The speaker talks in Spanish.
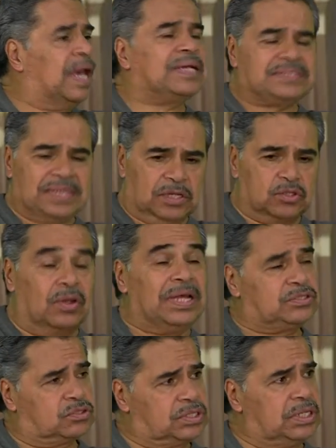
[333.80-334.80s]
Exacto,
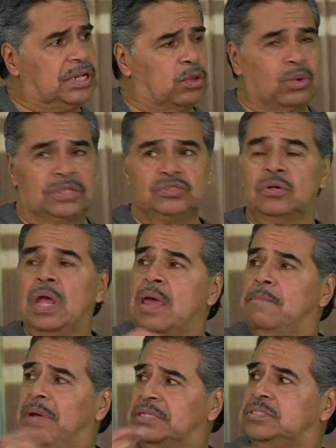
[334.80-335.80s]
eso sí, la duración,
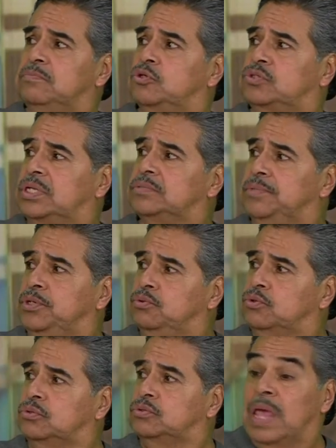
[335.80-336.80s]
máximo tres
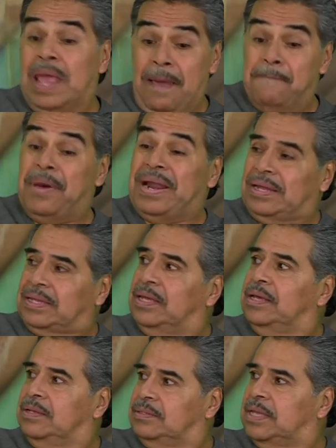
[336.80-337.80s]
minutos, para
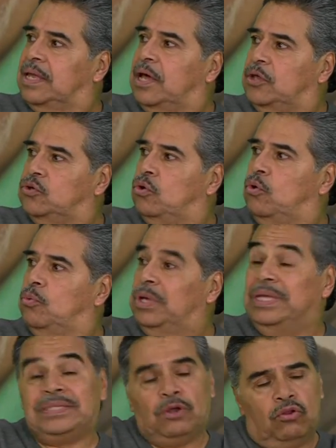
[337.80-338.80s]
que tenga yo
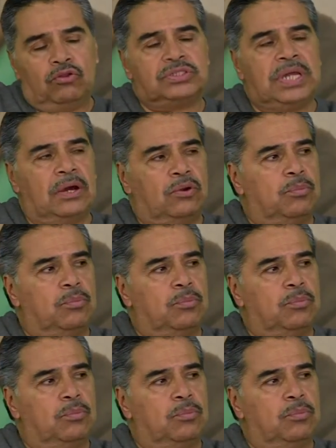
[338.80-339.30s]
y todos tengan